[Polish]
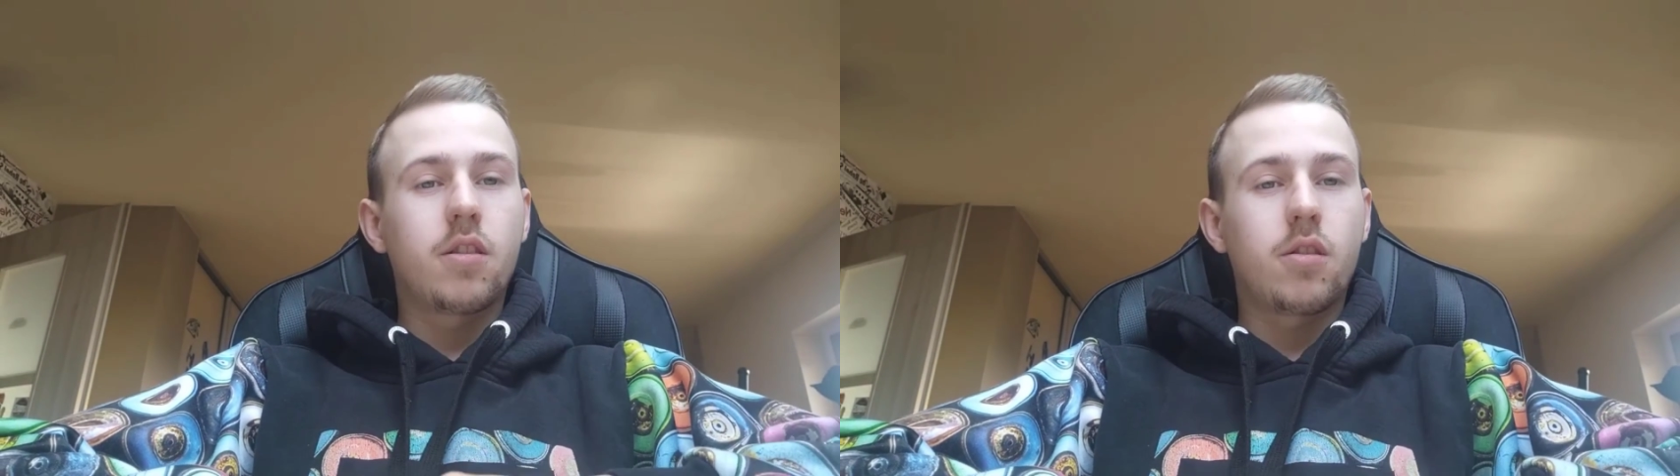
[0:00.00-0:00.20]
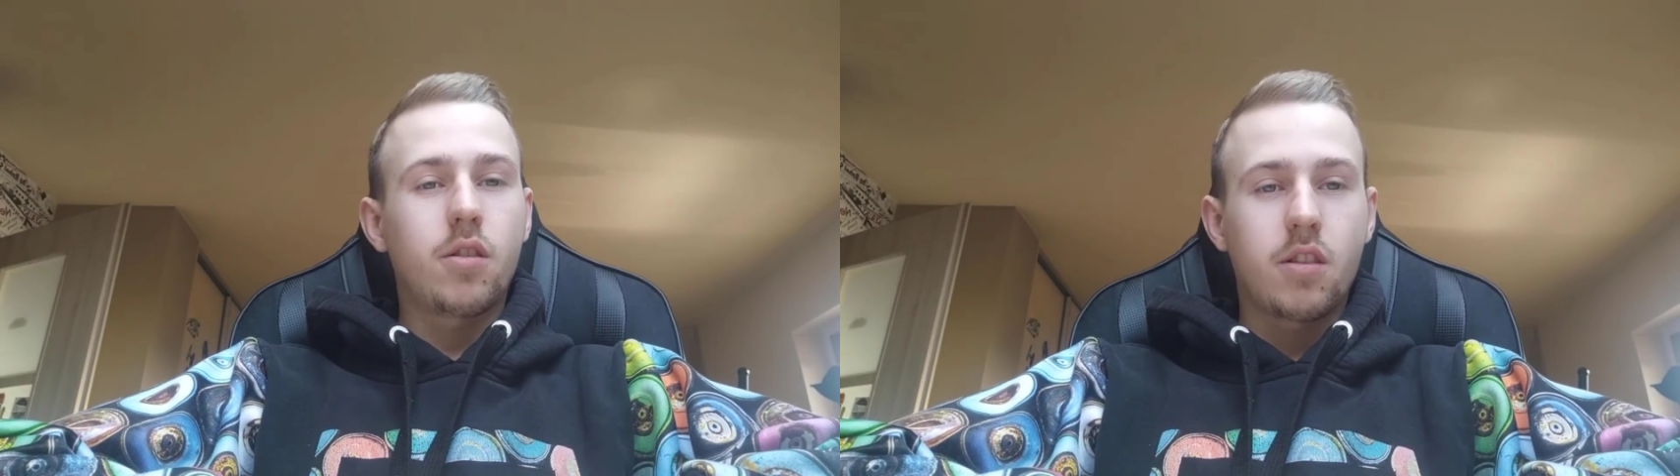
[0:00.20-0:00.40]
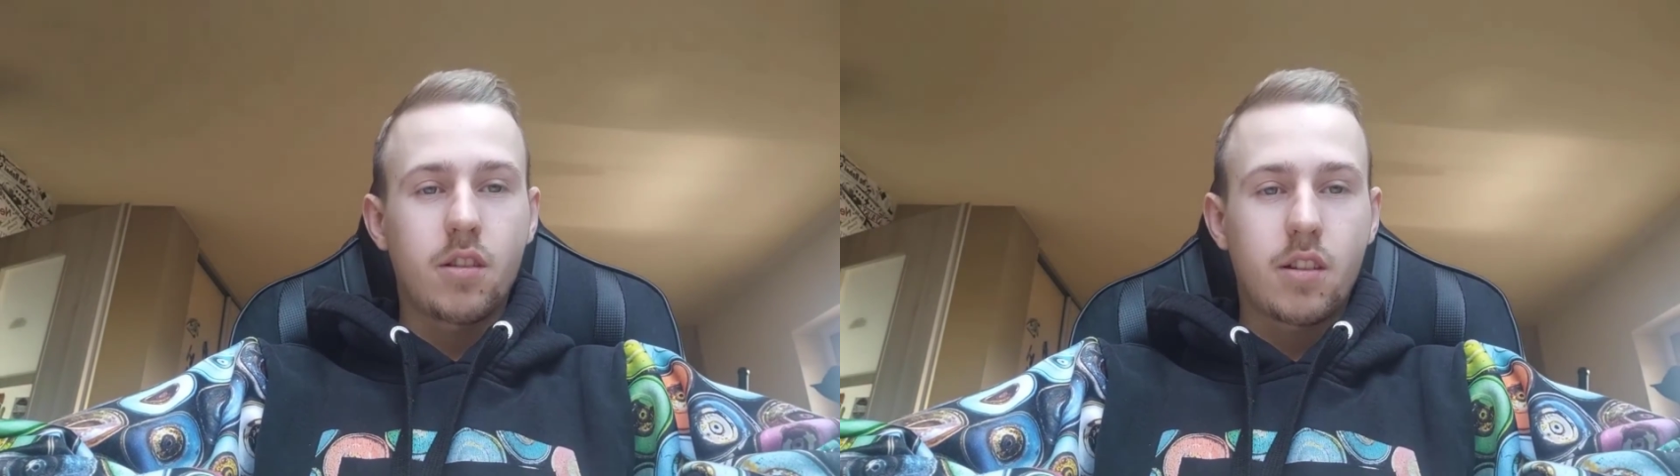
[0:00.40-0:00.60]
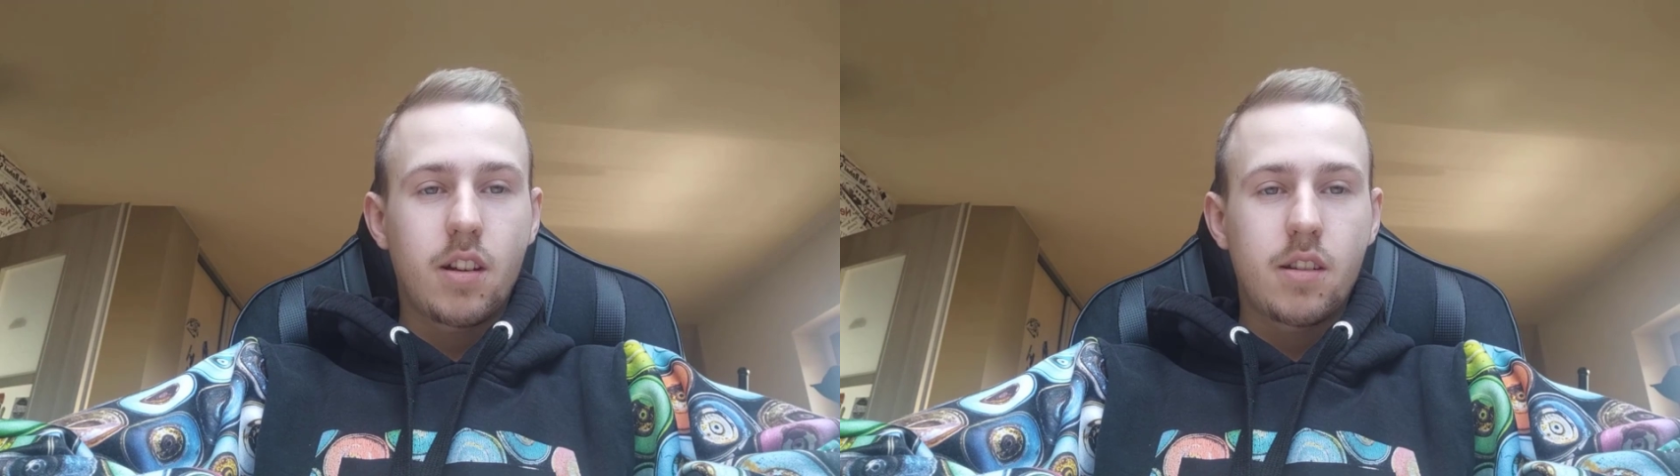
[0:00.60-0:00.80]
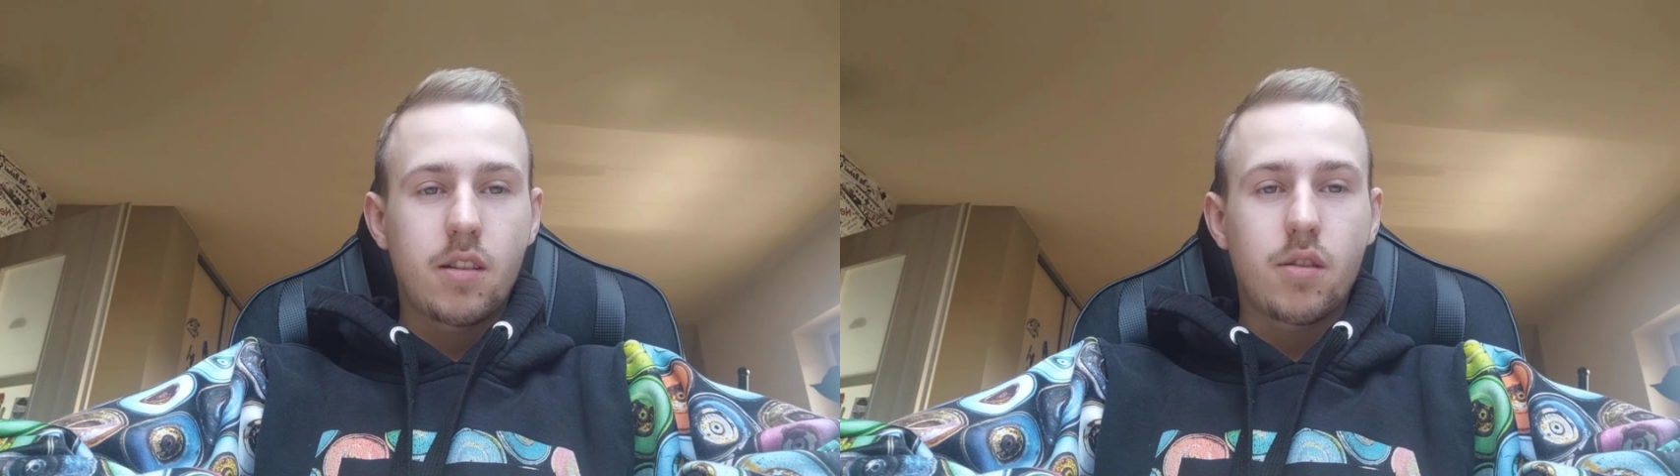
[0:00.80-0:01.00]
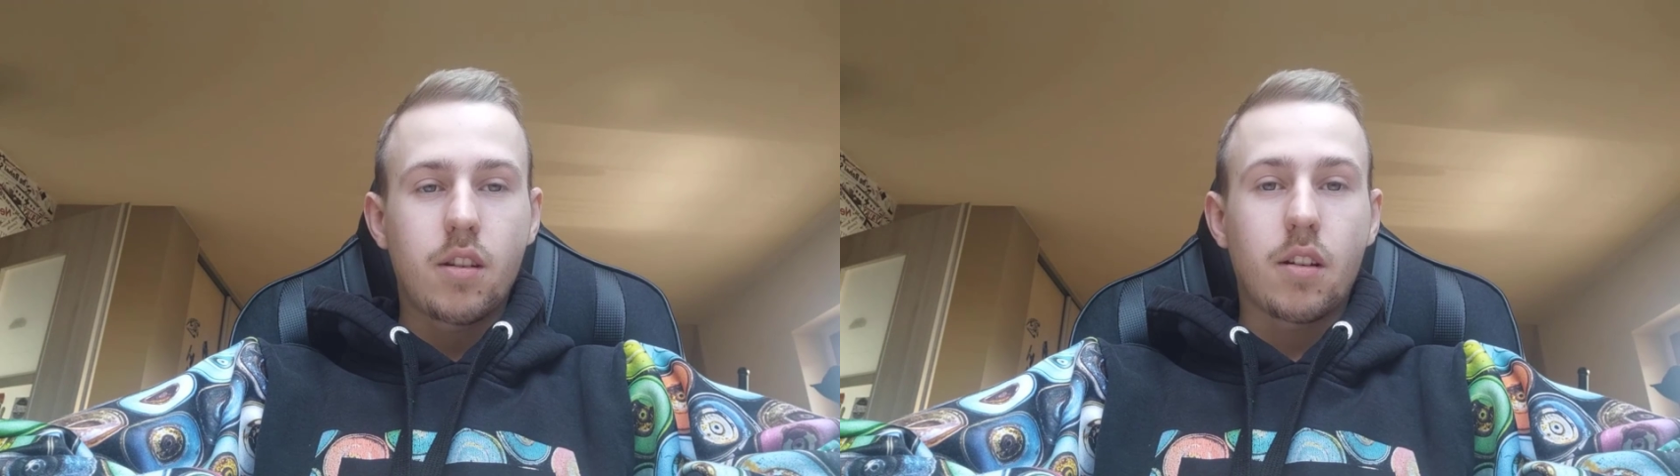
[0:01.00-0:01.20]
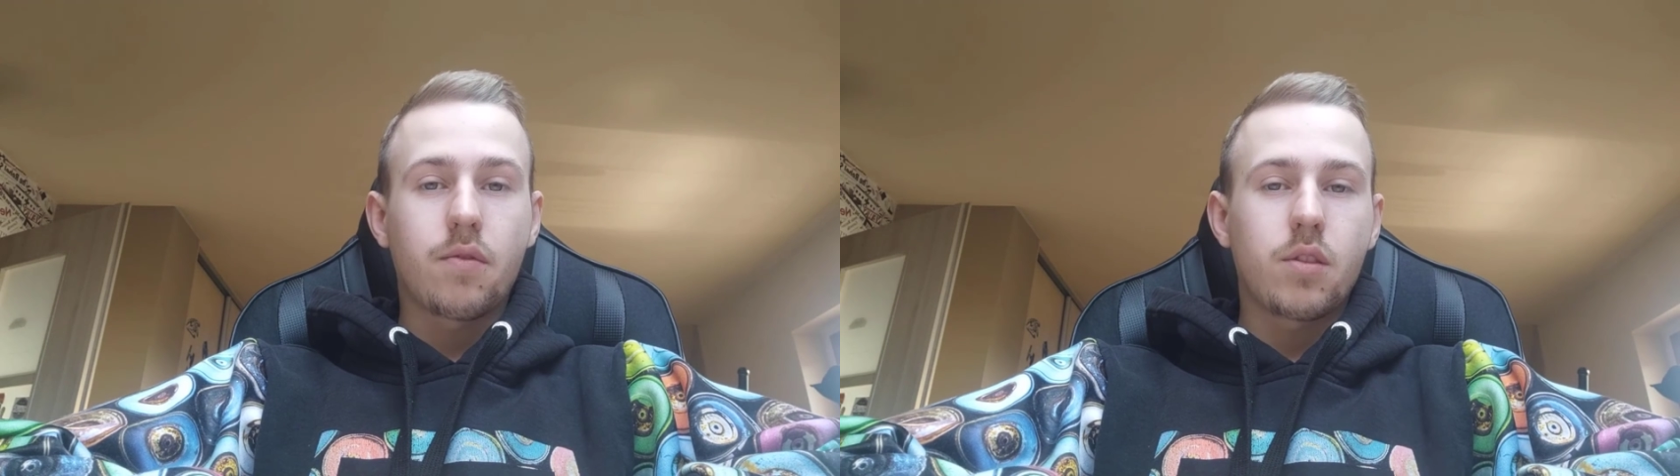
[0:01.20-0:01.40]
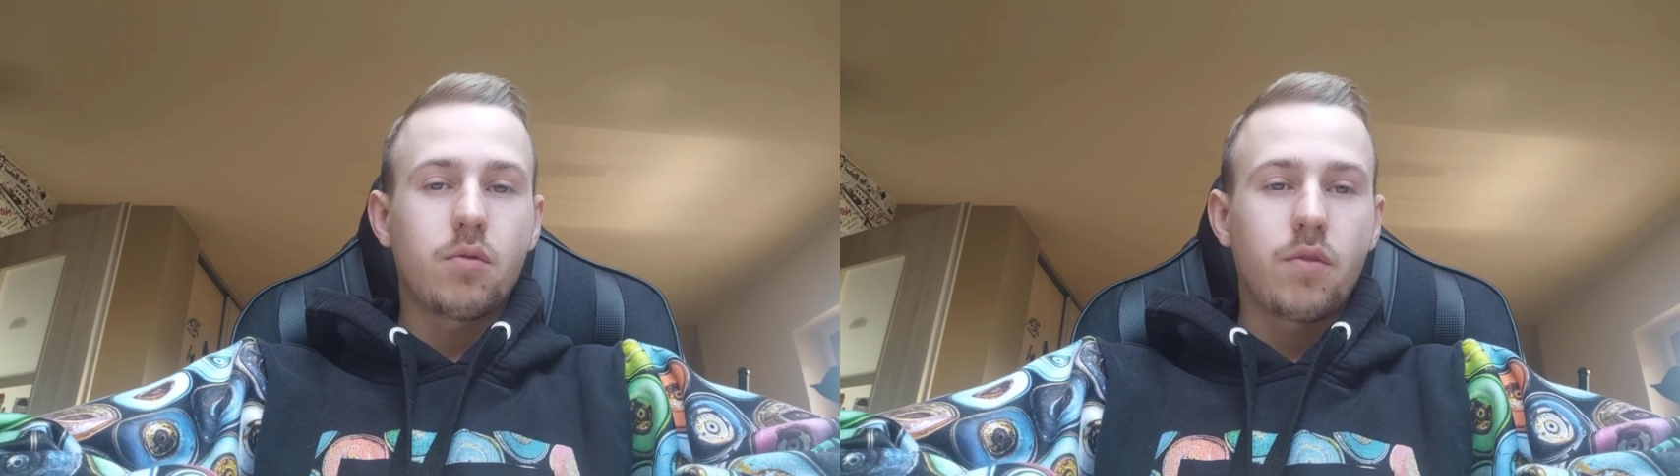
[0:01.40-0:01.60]
gdzie co się nie zgadza, co jak
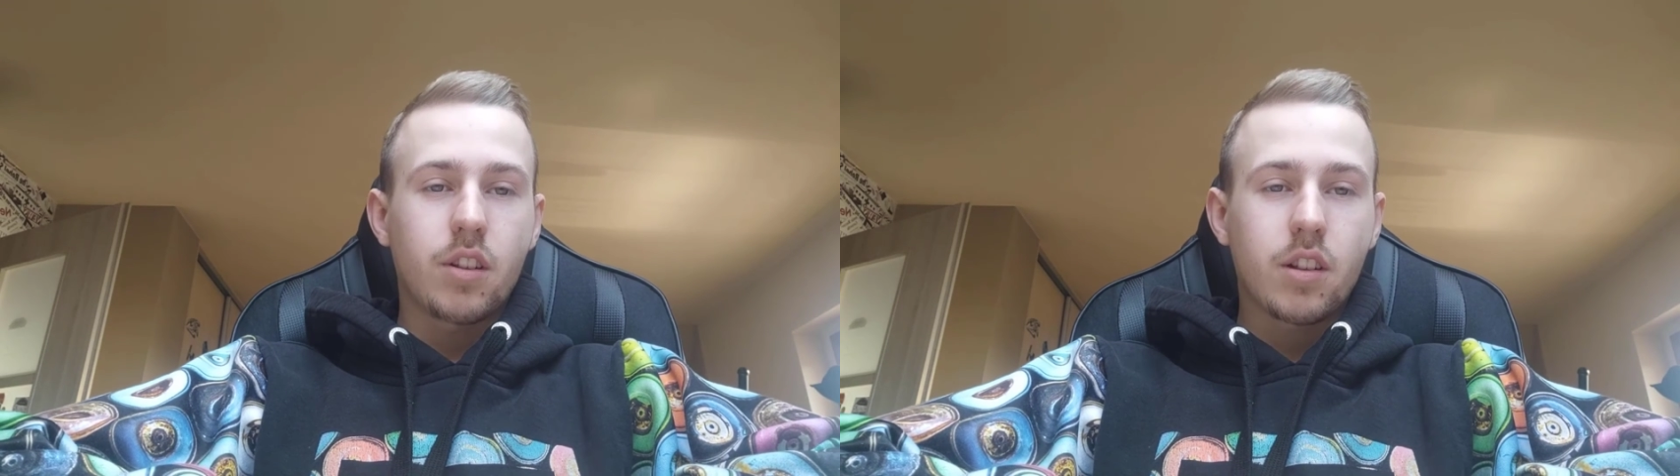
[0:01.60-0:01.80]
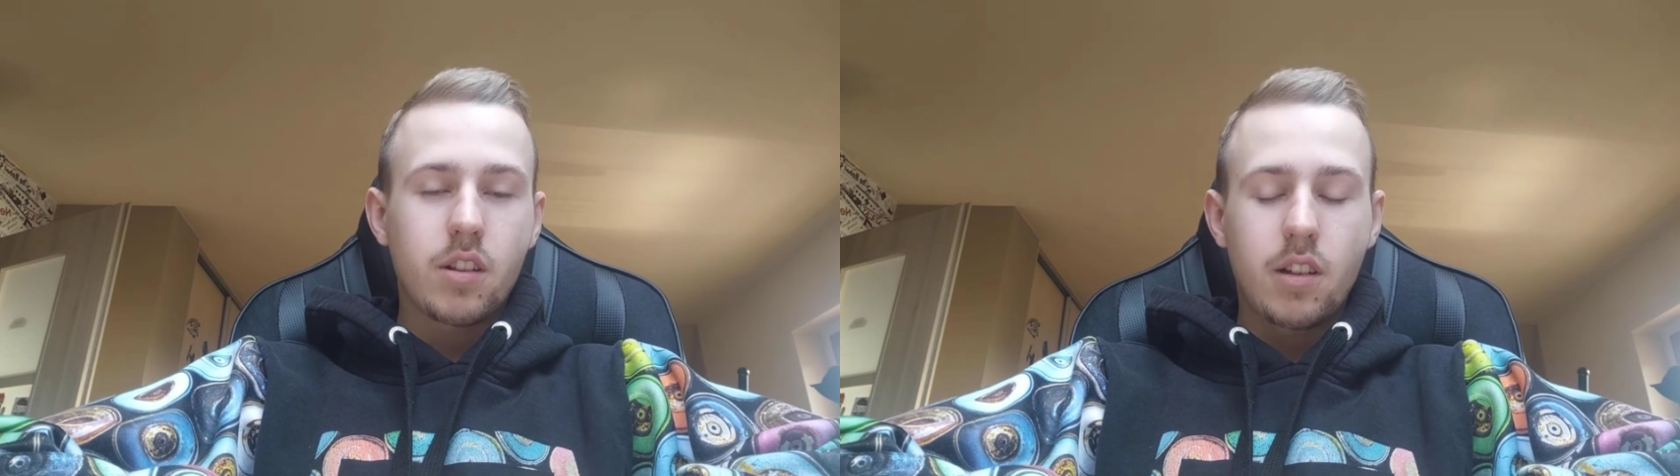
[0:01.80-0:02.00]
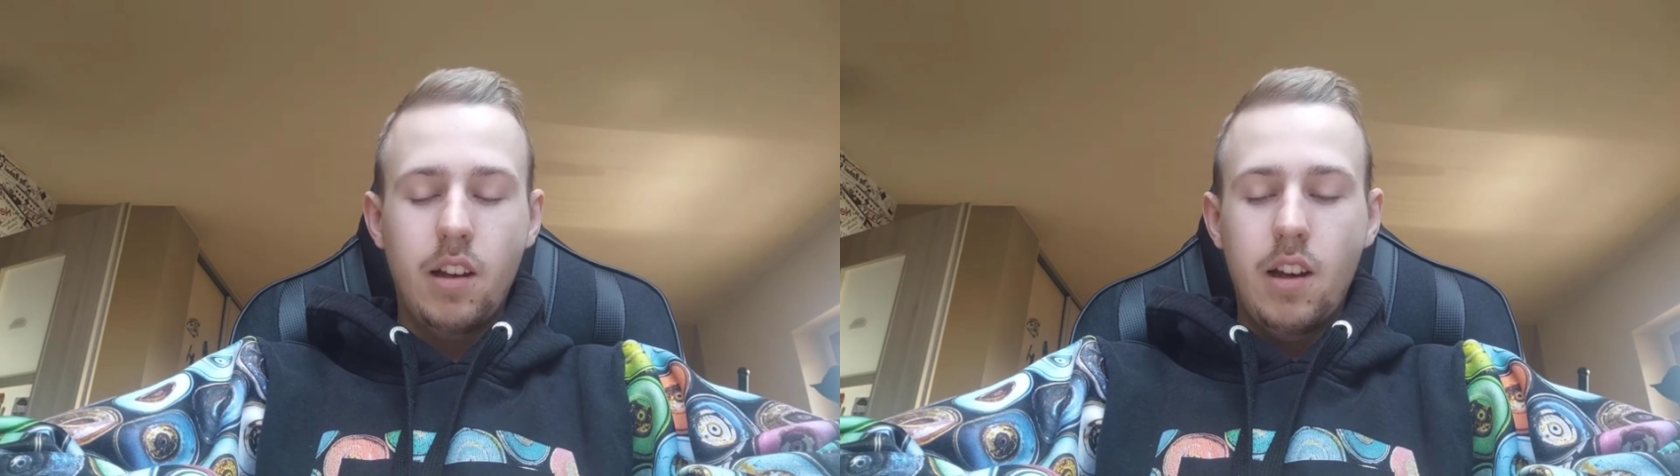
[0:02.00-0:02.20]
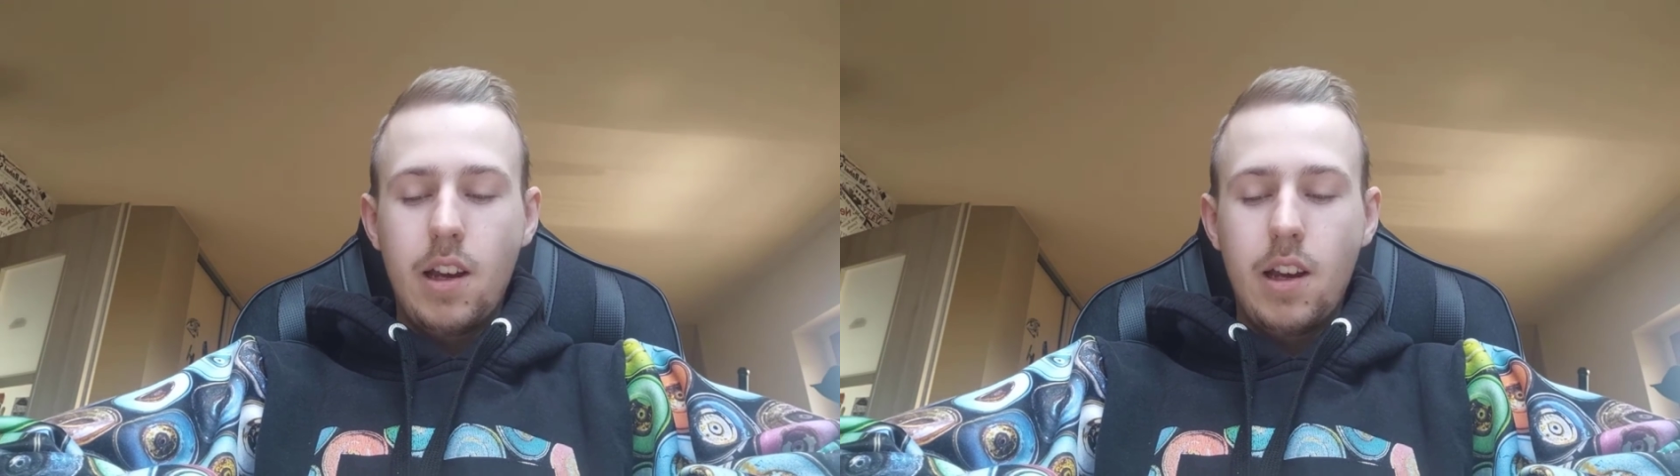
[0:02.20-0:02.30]
Wy uważacie.